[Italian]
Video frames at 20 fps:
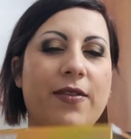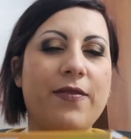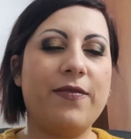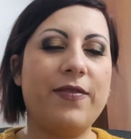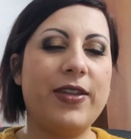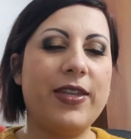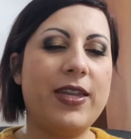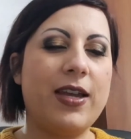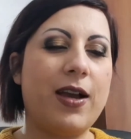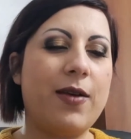
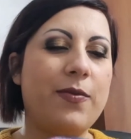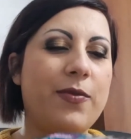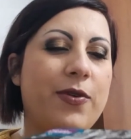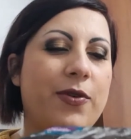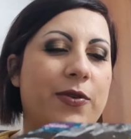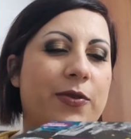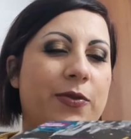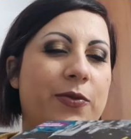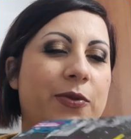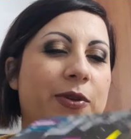
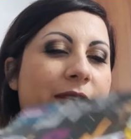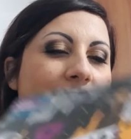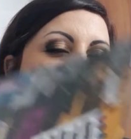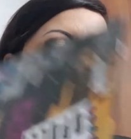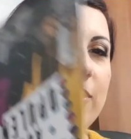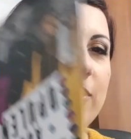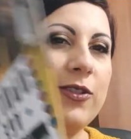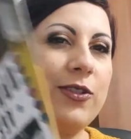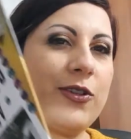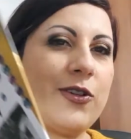vediamo qui
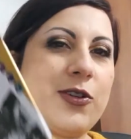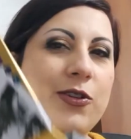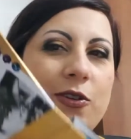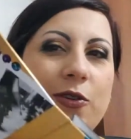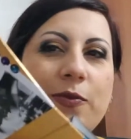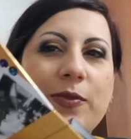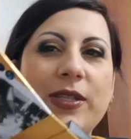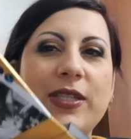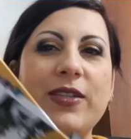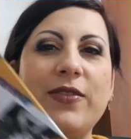dentro
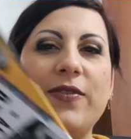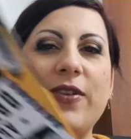come si